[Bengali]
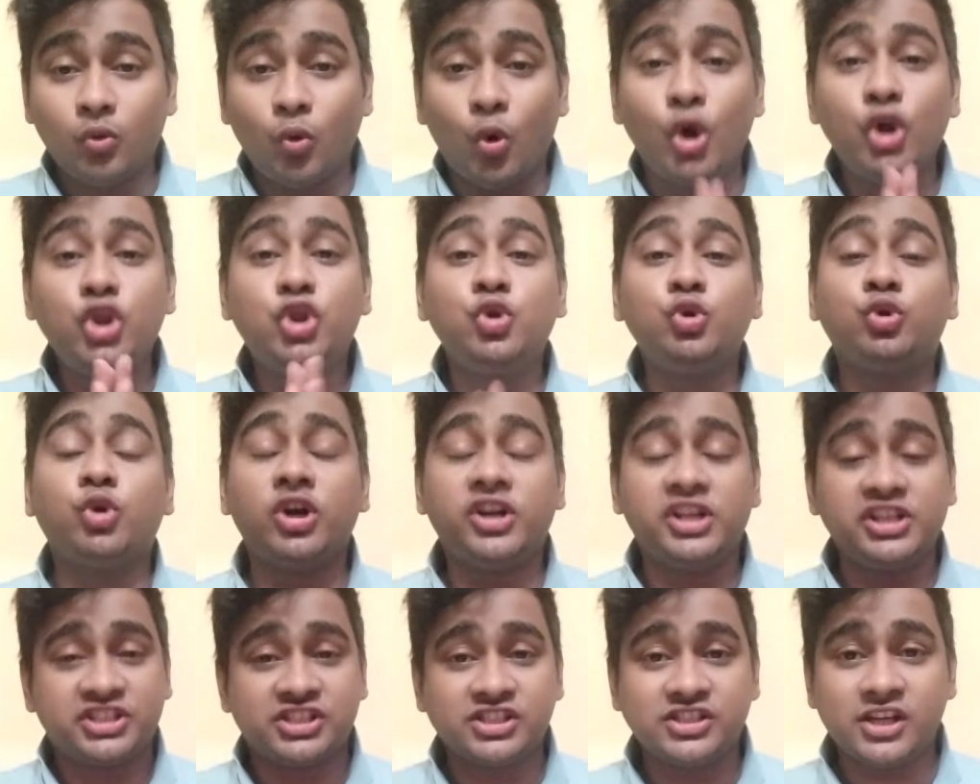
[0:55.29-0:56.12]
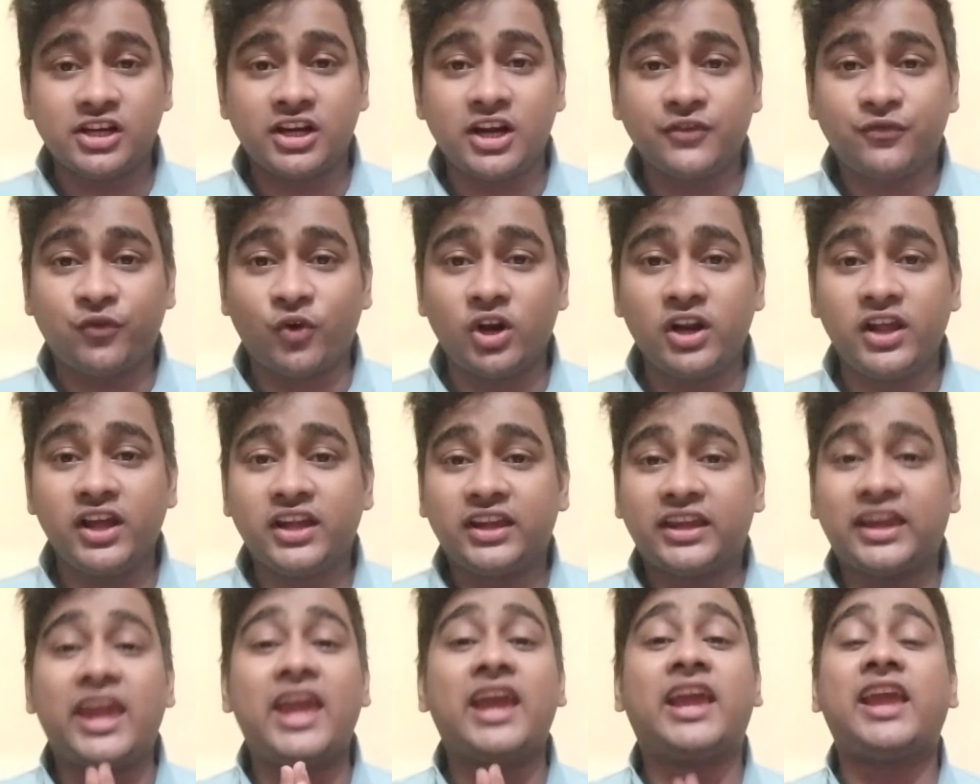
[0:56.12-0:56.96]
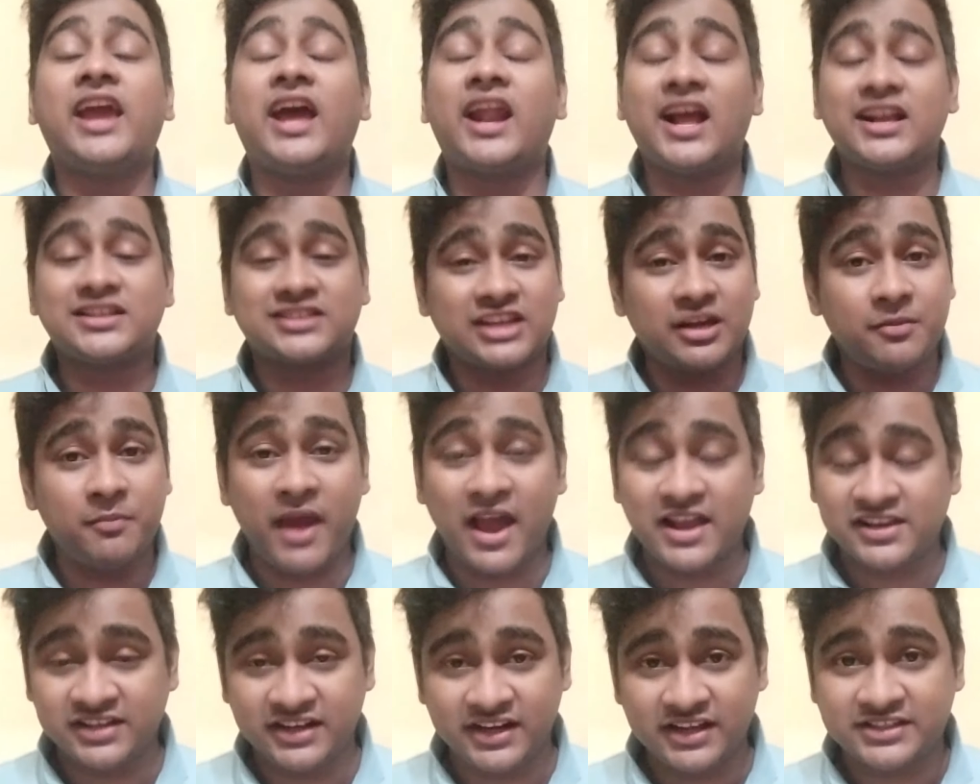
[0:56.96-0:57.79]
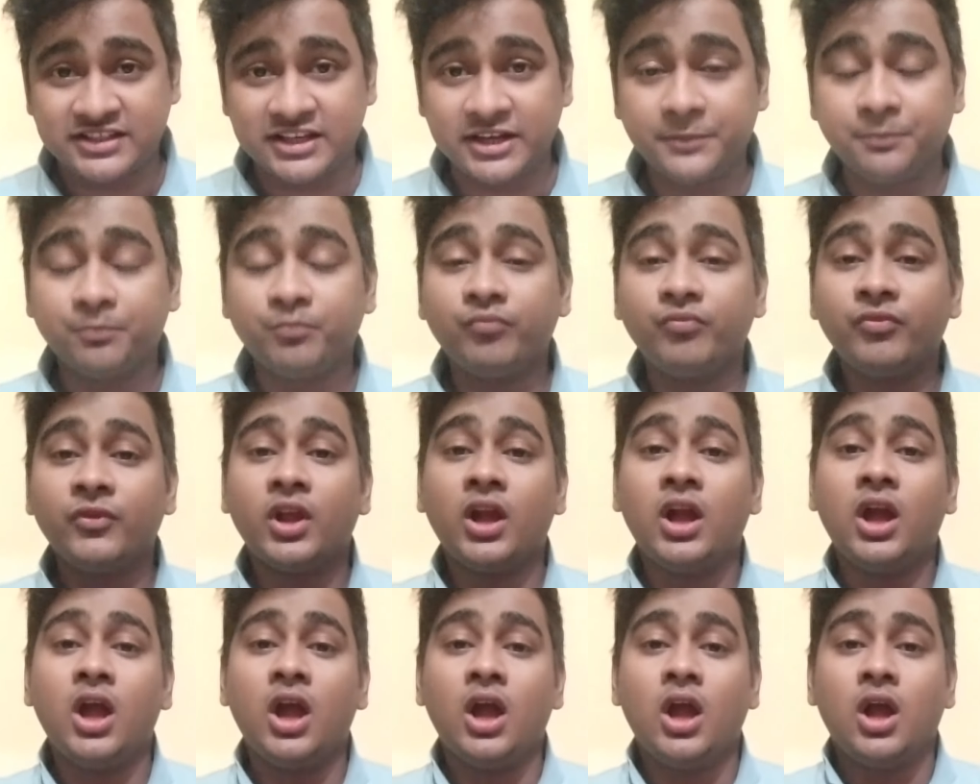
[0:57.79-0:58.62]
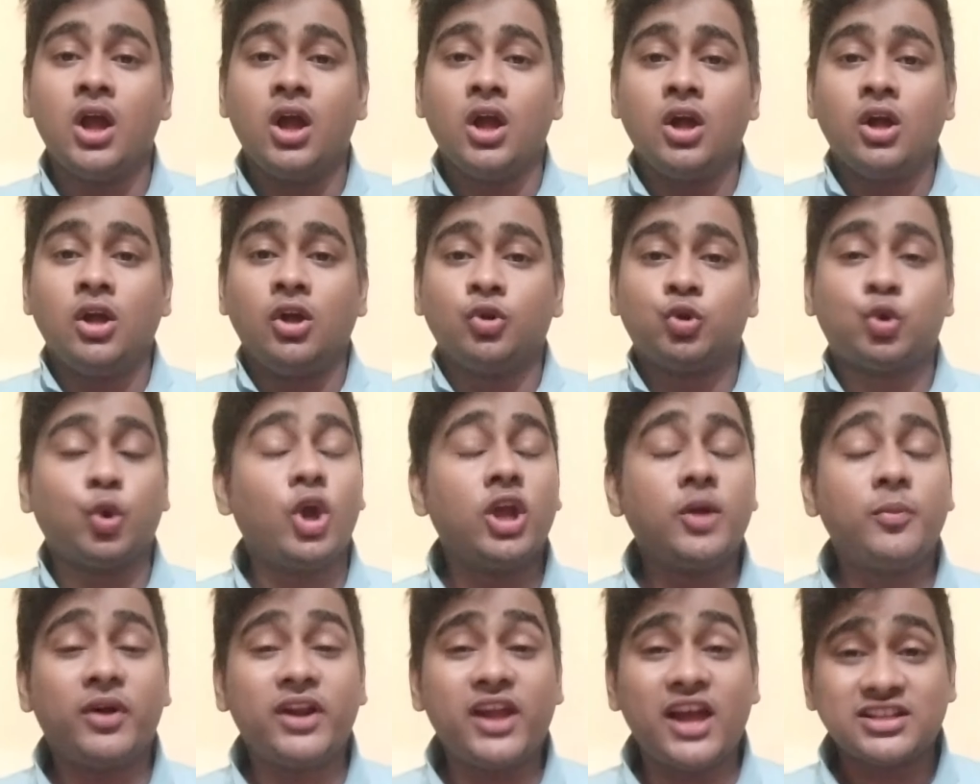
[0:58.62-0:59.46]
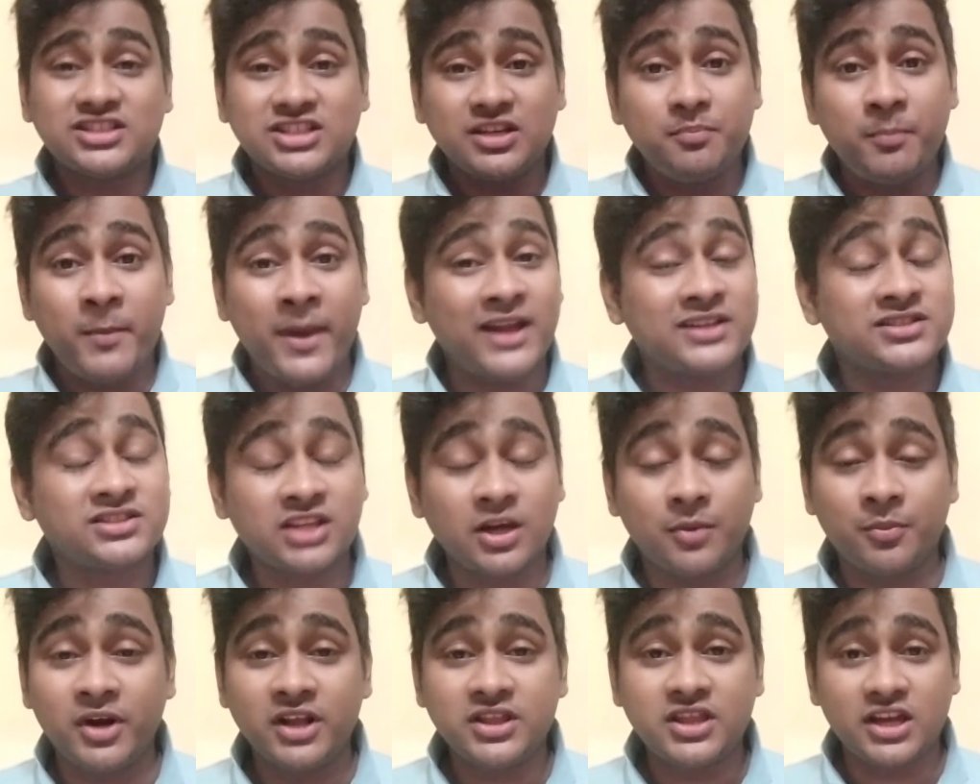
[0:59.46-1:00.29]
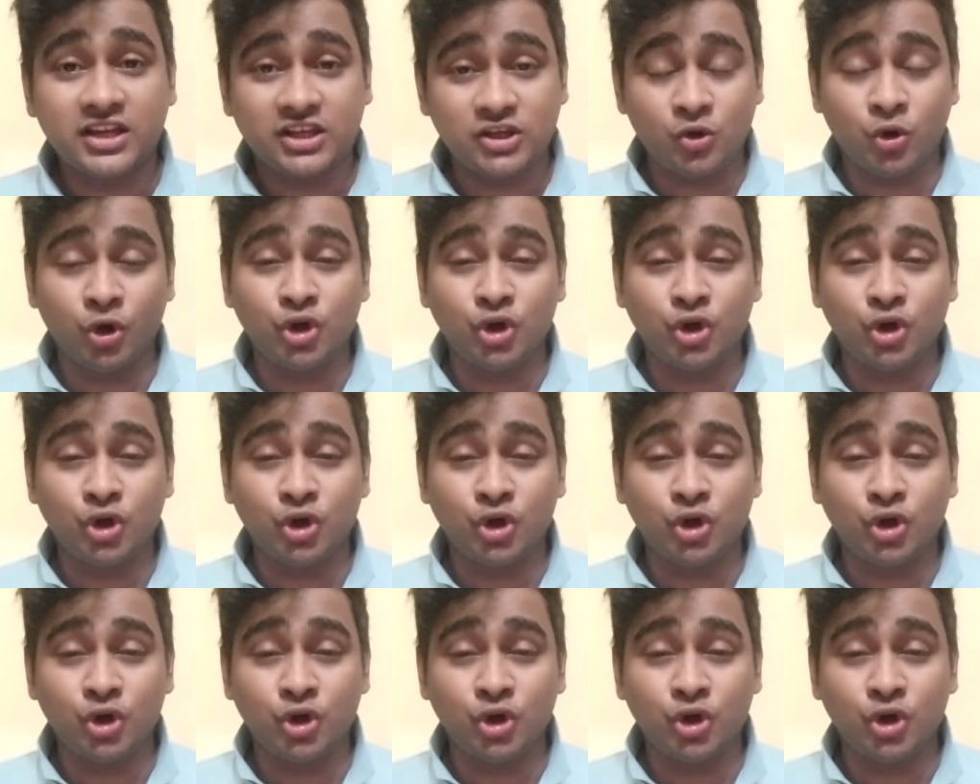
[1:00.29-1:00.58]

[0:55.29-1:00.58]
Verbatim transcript: ওই দুটো ডিসিশনের ফলে কেকেআর আজকে ম্যাচ হেরেছে তো এবারে আসি ম্যাচ সামারিতে কি